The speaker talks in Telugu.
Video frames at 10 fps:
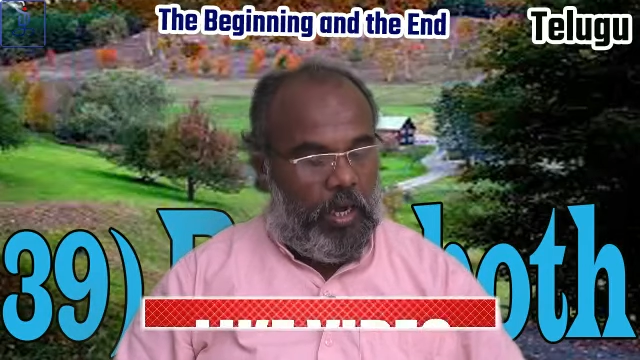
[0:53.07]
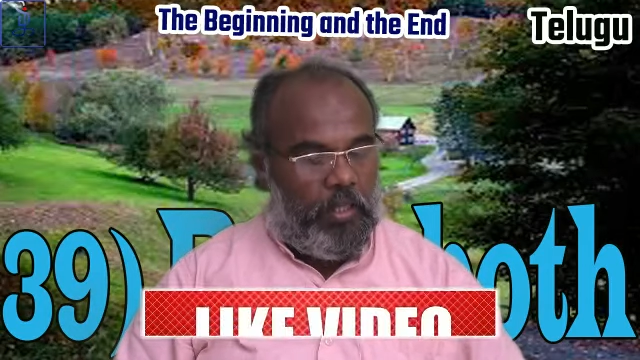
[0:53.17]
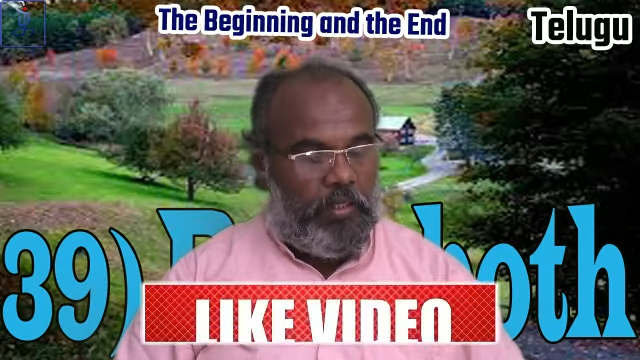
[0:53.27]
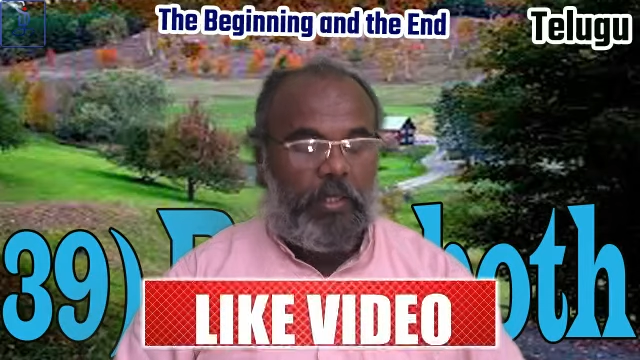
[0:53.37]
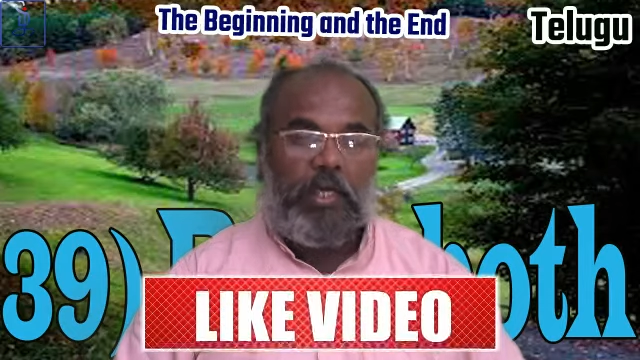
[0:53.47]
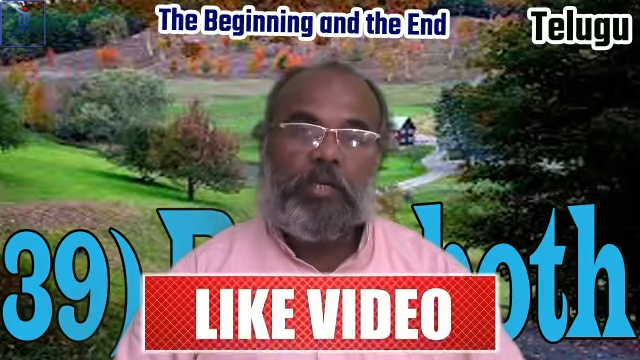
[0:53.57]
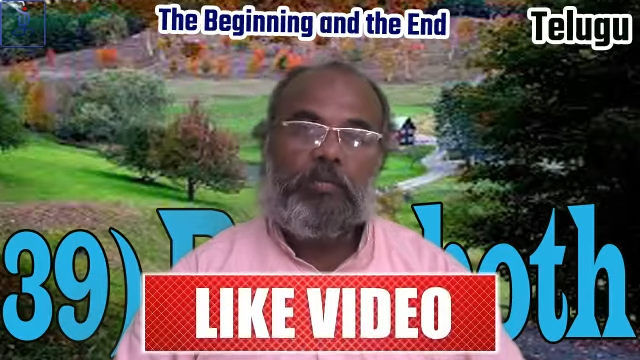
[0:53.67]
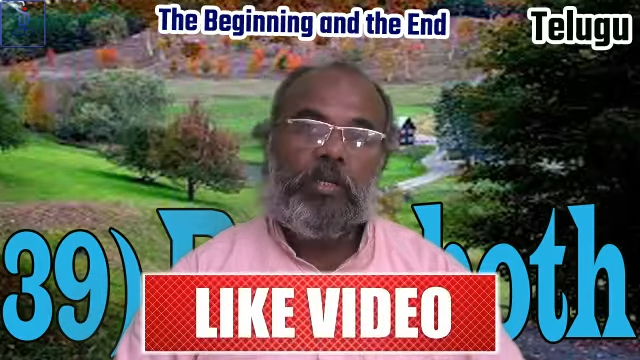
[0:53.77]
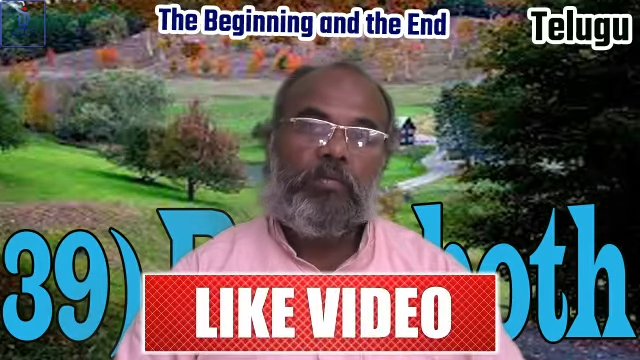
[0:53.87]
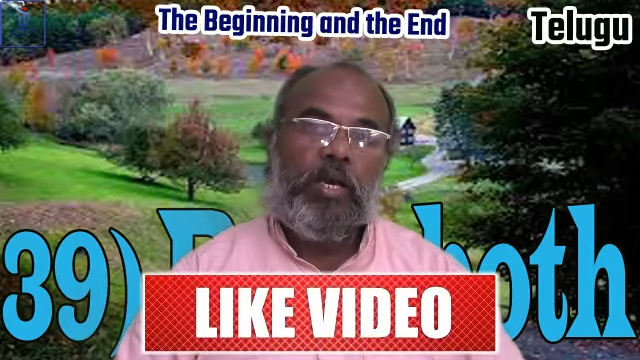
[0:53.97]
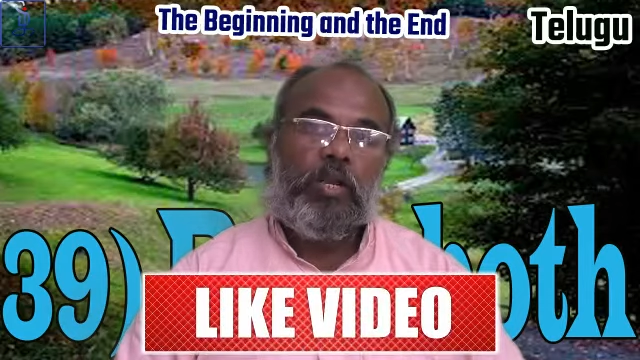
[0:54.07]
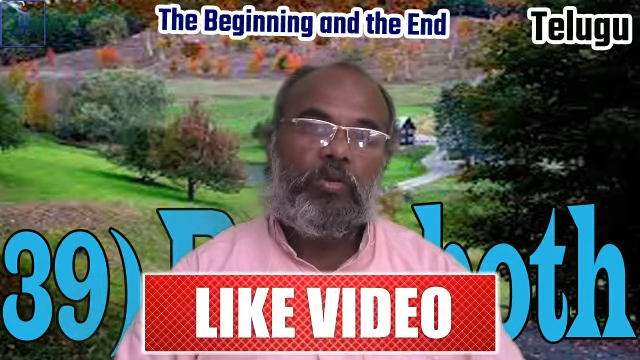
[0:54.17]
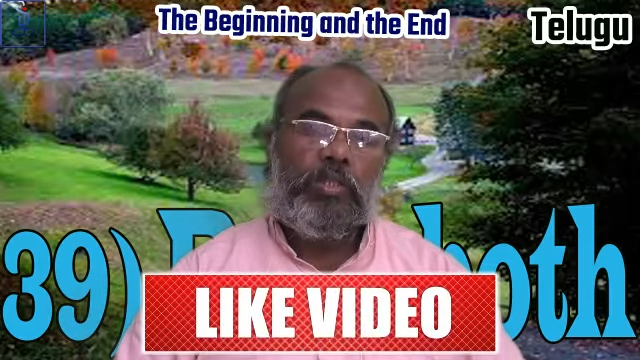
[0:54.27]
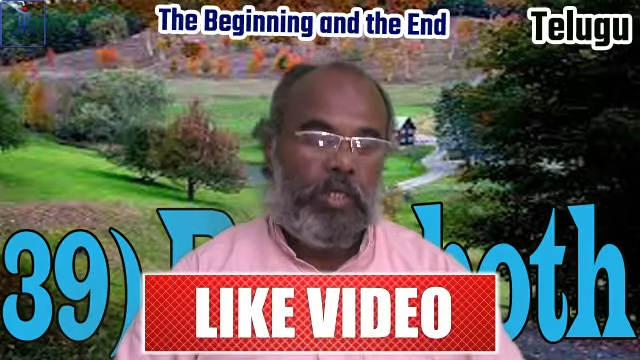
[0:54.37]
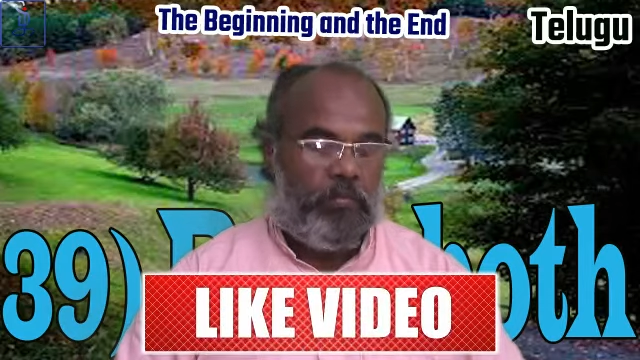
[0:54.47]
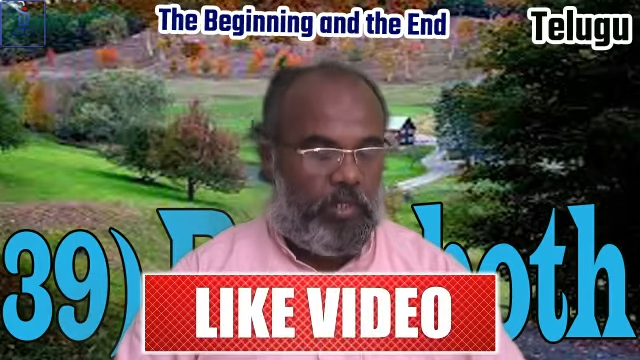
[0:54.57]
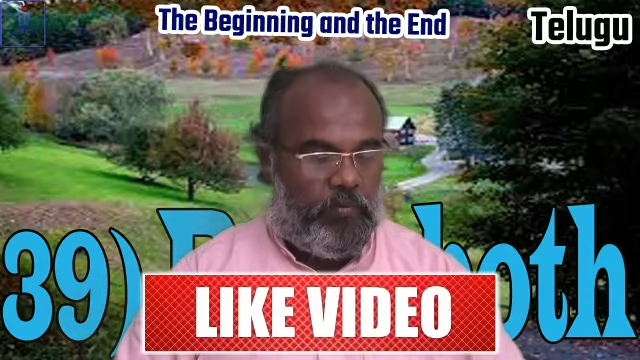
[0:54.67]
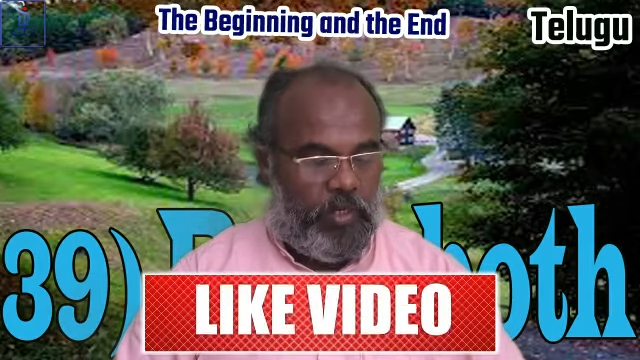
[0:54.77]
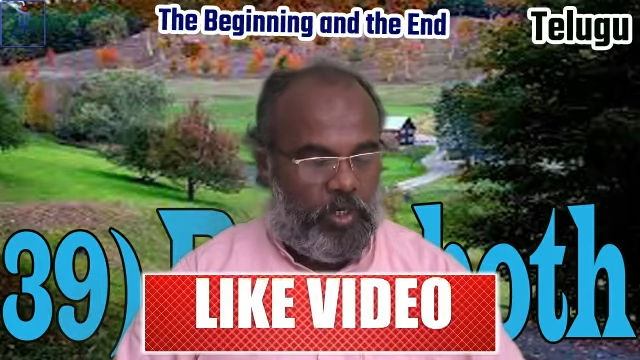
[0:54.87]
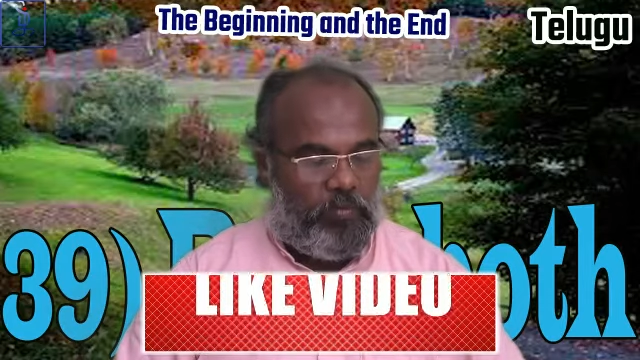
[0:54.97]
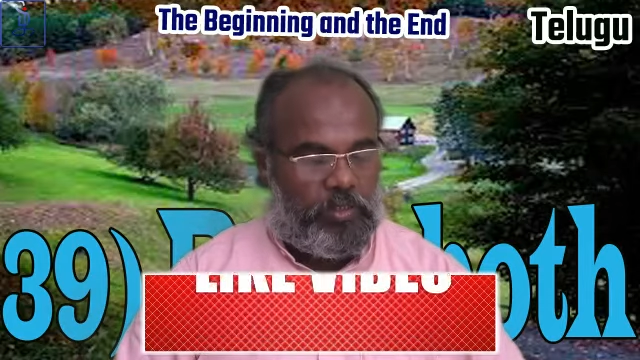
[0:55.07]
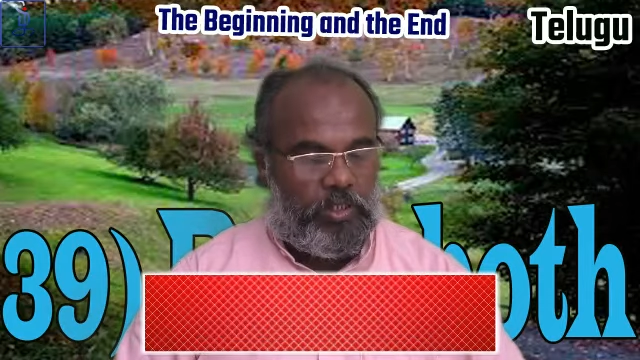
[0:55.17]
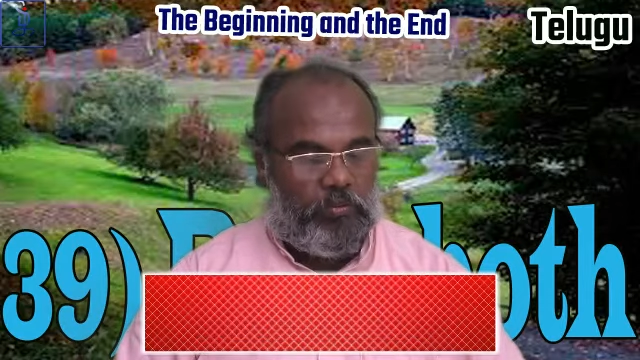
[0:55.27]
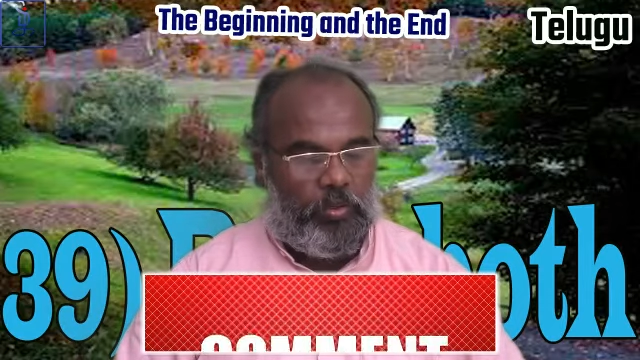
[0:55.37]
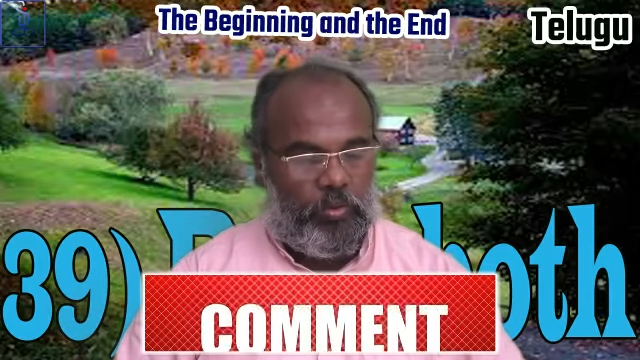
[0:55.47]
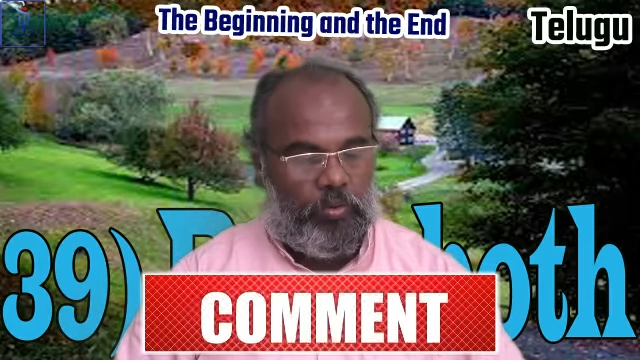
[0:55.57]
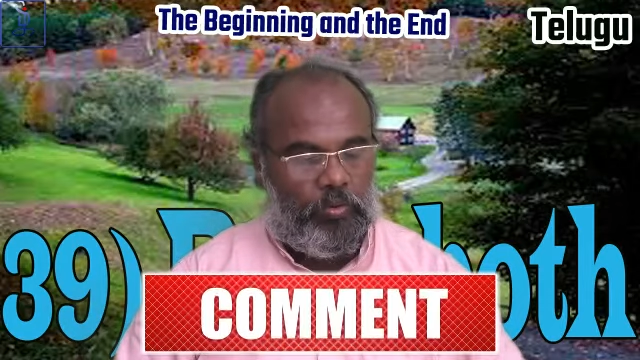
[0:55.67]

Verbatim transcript: ఆదికాండం ఇరవై ఆరో దేయం ఇరవై రెండో వచనంలో